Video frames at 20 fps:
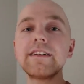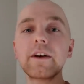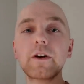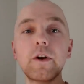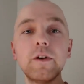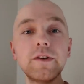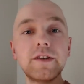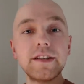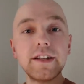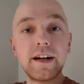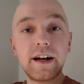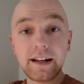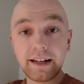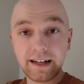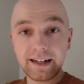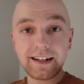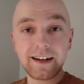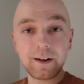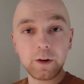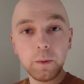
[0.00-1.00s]
Da könnt ihr an
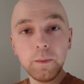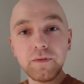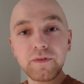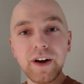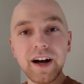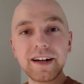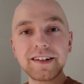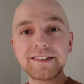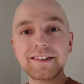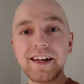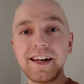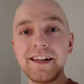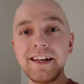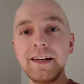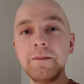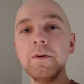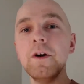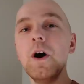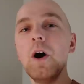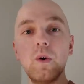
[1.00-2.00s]
einer kleinen Umfrage
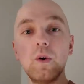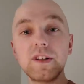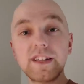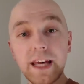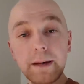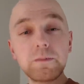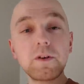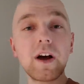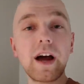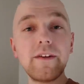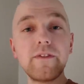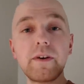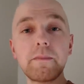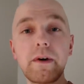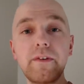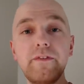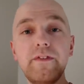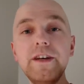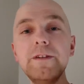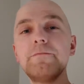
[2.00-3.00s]
teilnehmen und gebt doch einfach
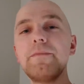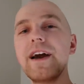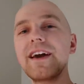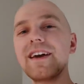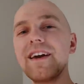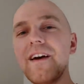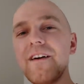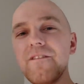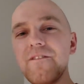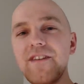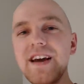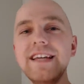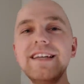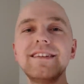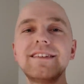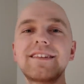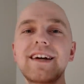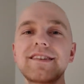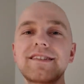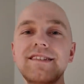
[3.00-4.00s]
mal Feedback,
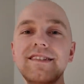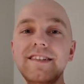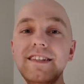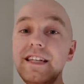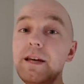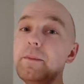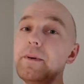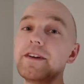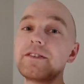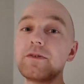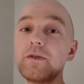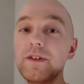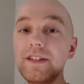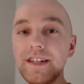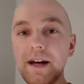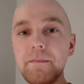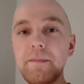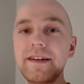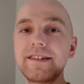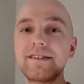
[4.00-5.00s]
welche Tasse ihr
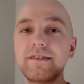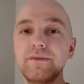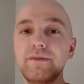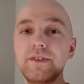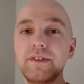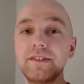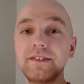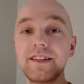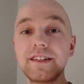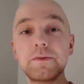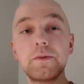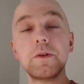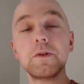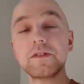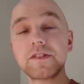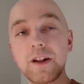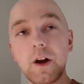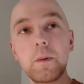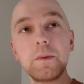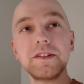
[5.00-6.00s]
persönlich am besten findet. Das würde
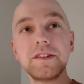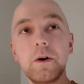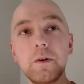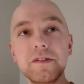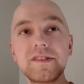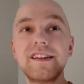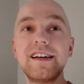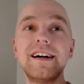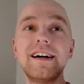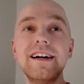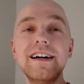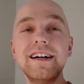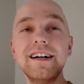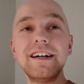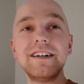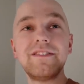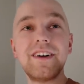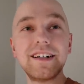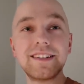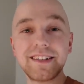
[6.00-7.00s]
uns, glaube ich, auch sehr
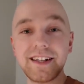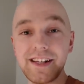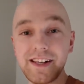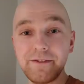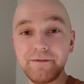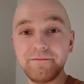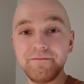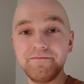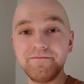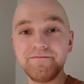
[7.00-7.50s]
weiterhelfen.